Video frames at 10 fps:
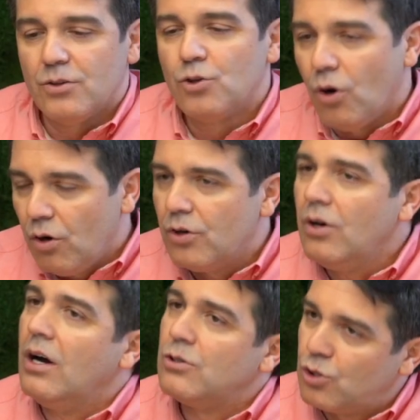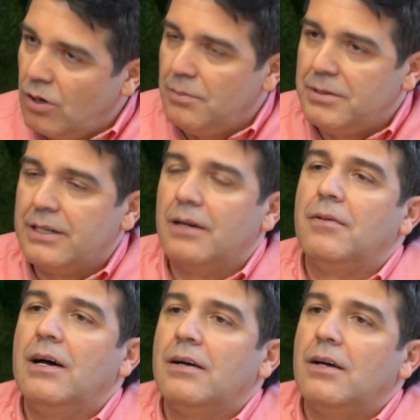E, Doğru şöyle bir şey
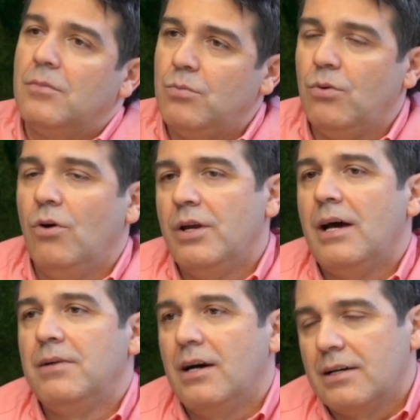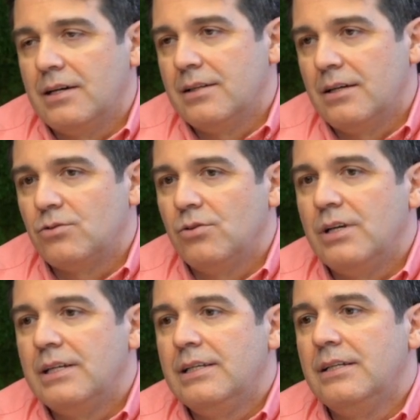ama bu önemli hakikaten
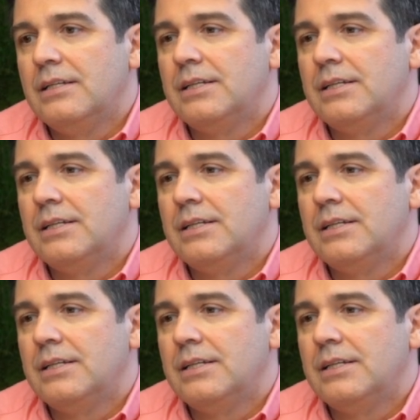söylediğin.